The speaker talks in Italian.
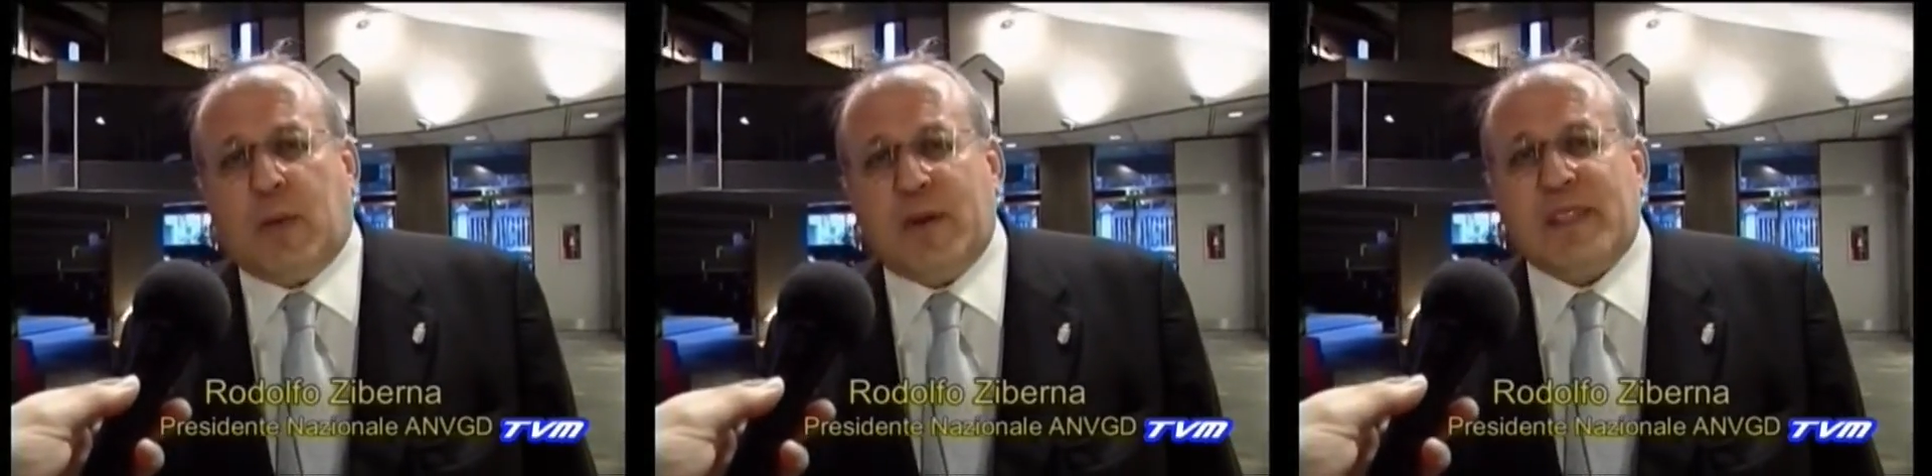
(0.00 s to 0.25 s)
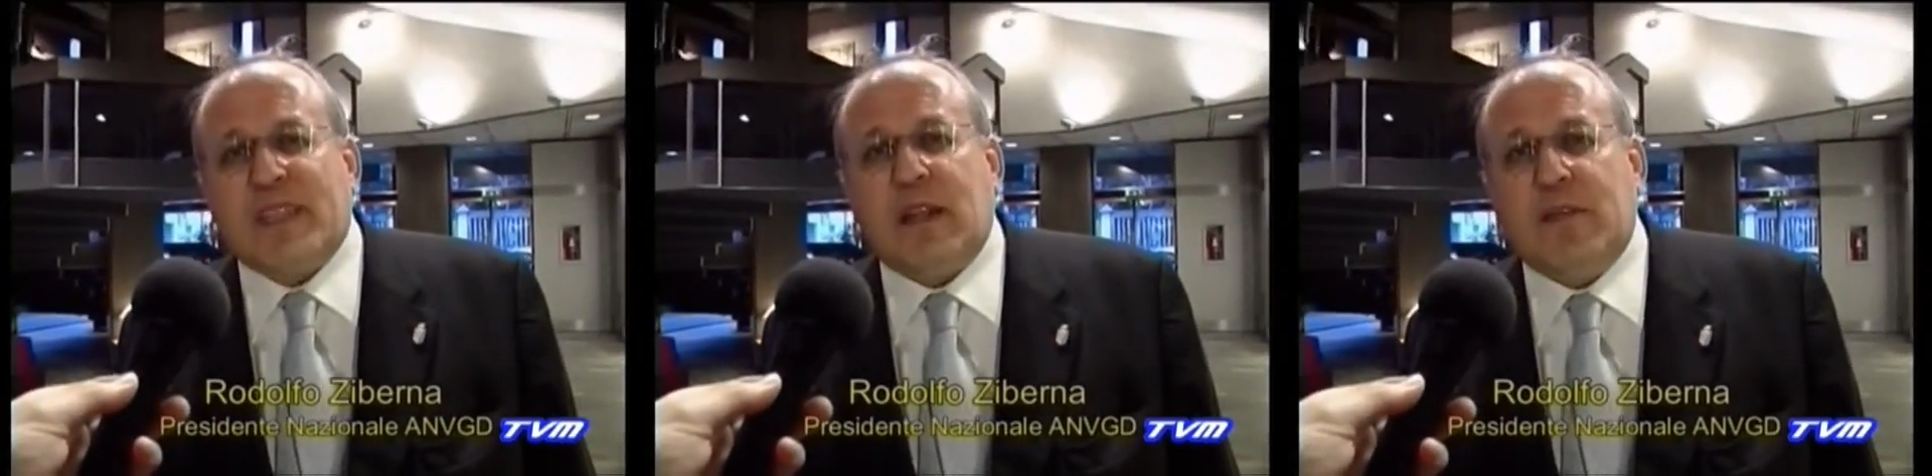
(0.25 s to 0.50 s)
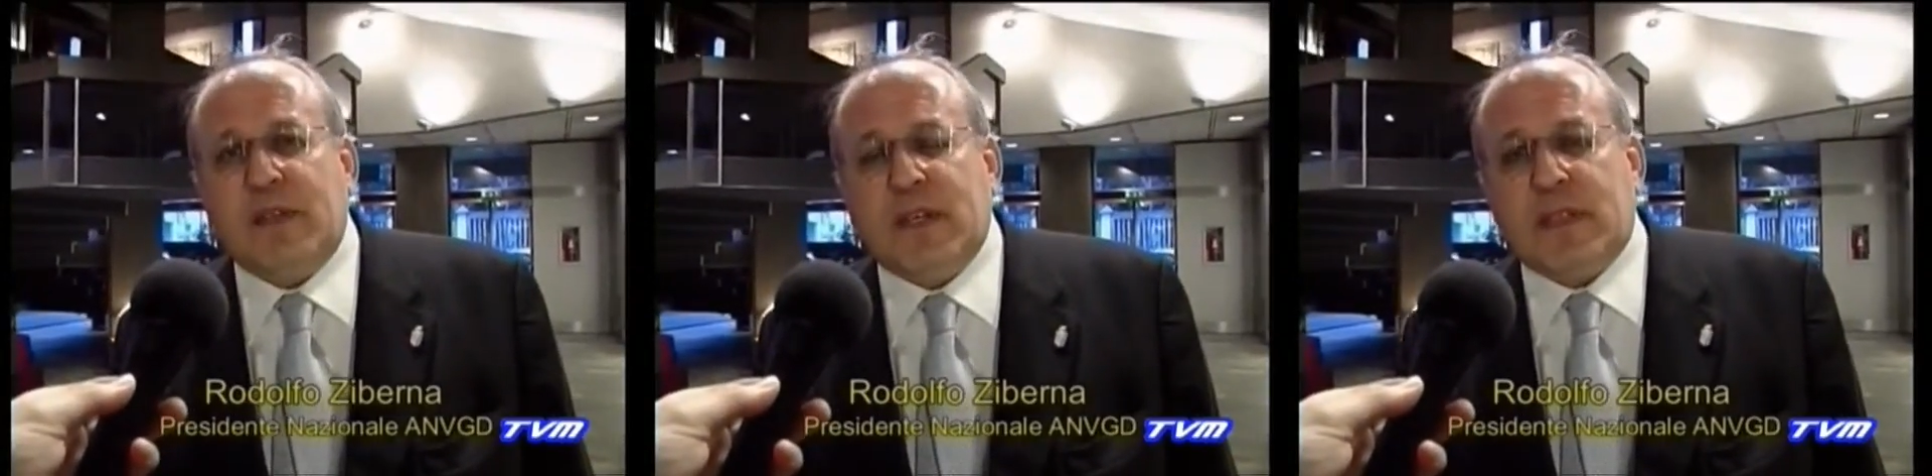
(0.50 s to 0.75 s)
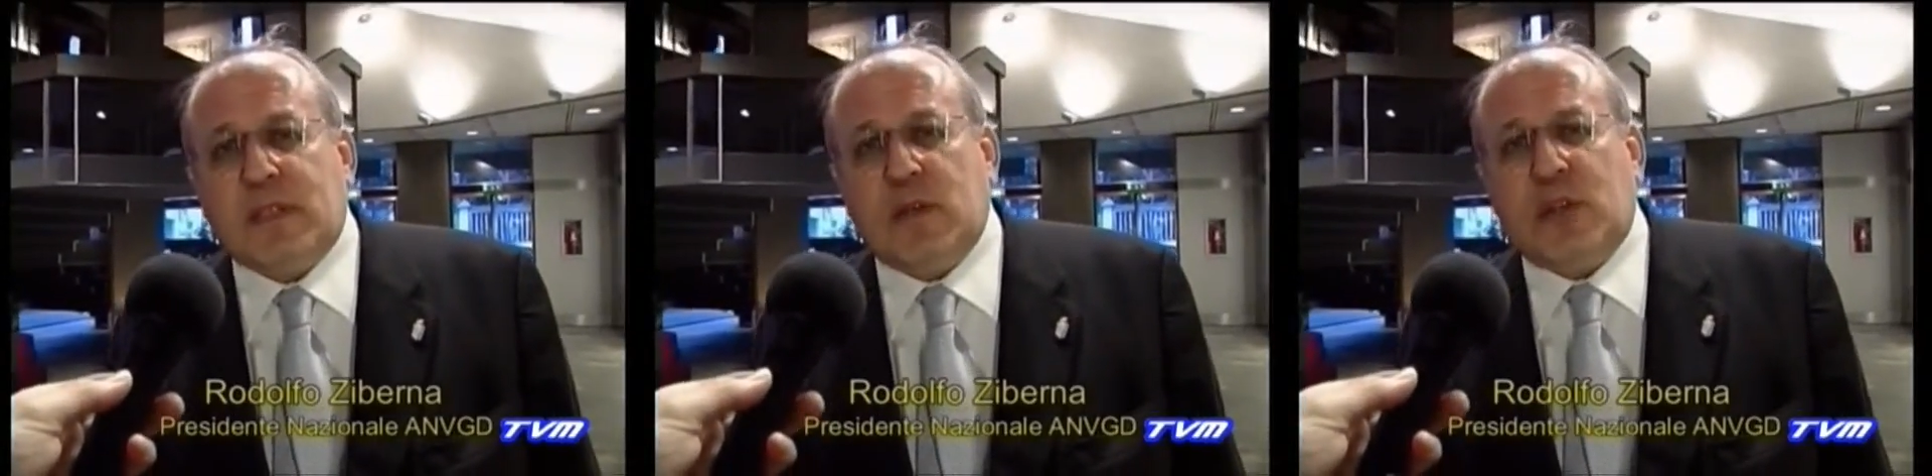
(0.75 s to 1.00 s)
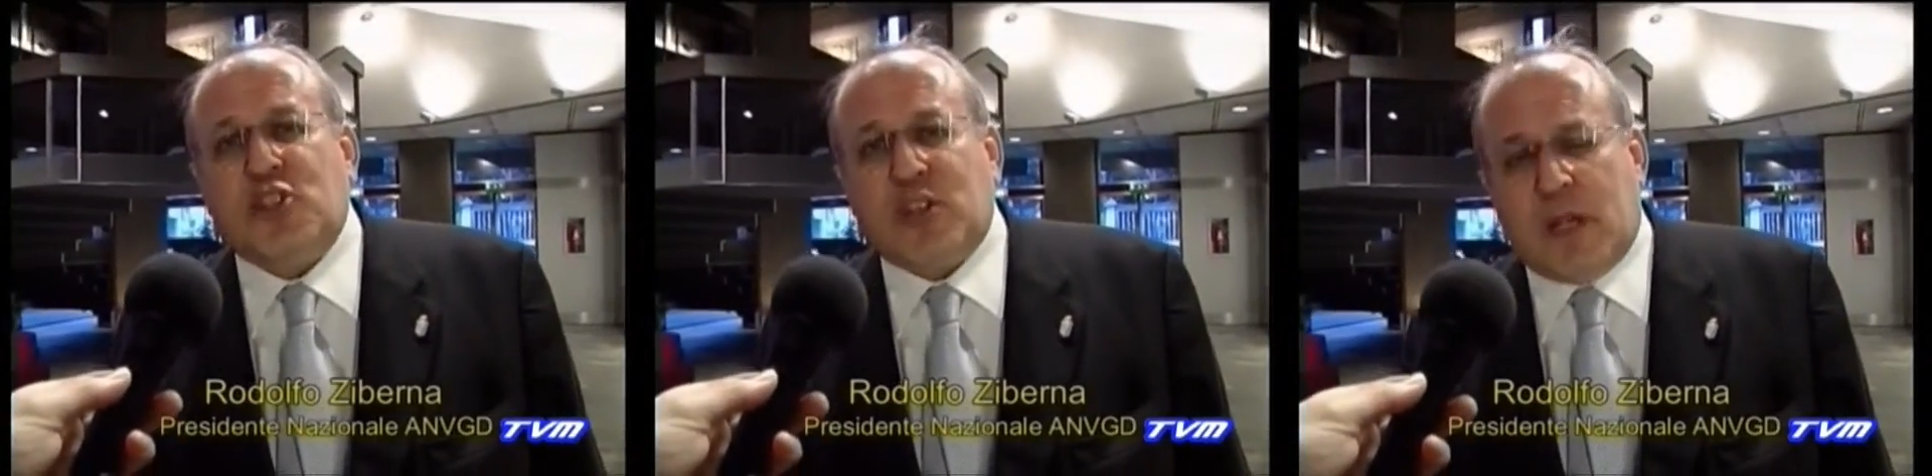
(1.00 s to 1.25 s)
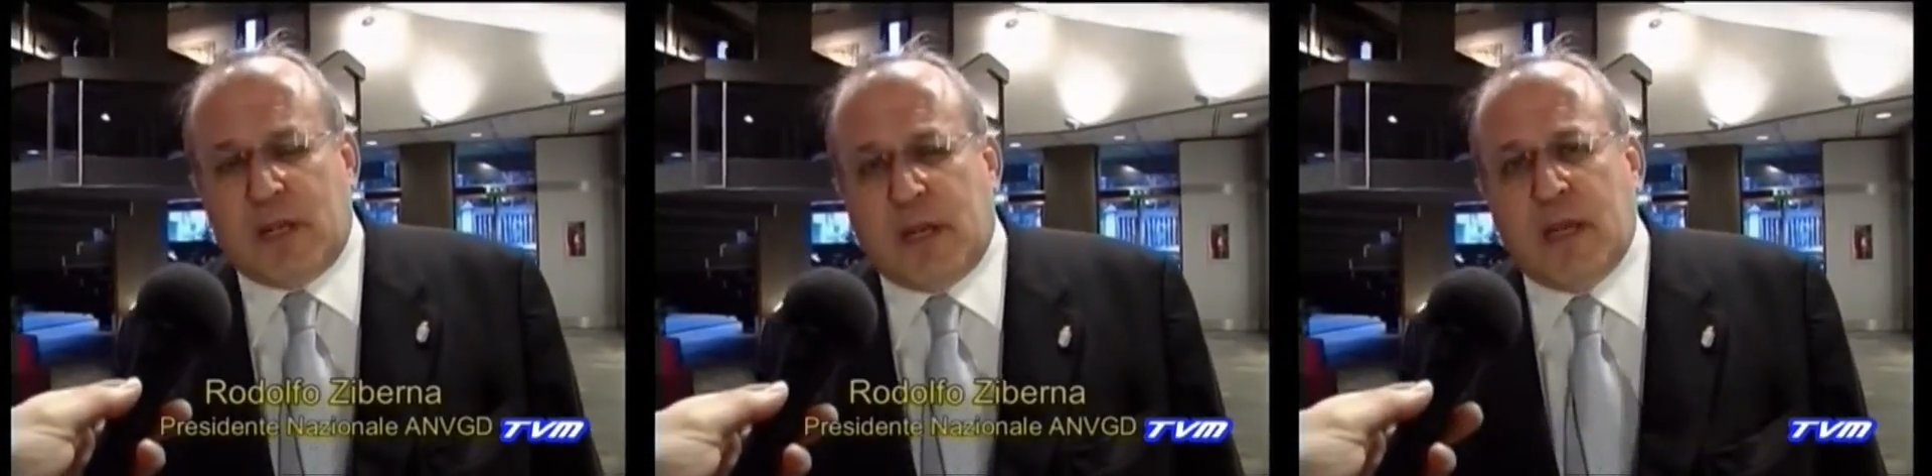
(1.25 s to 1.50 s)
questa slavizzazione
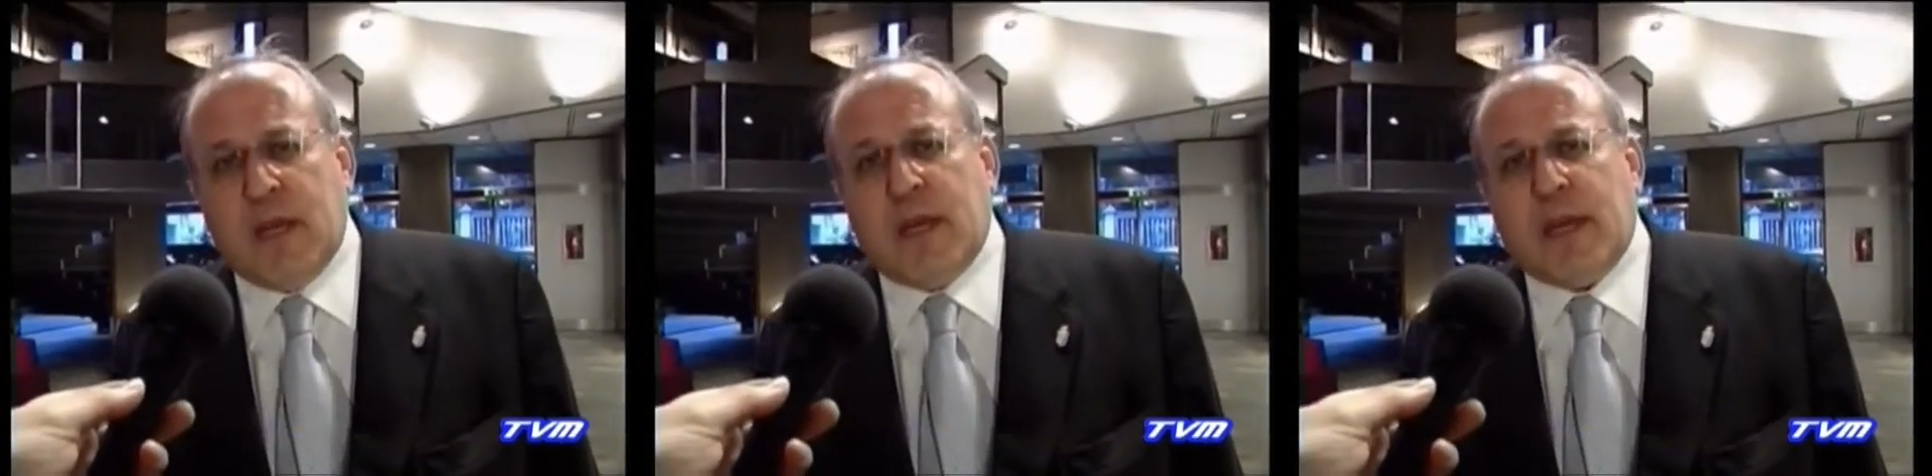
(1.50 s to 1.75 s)
celere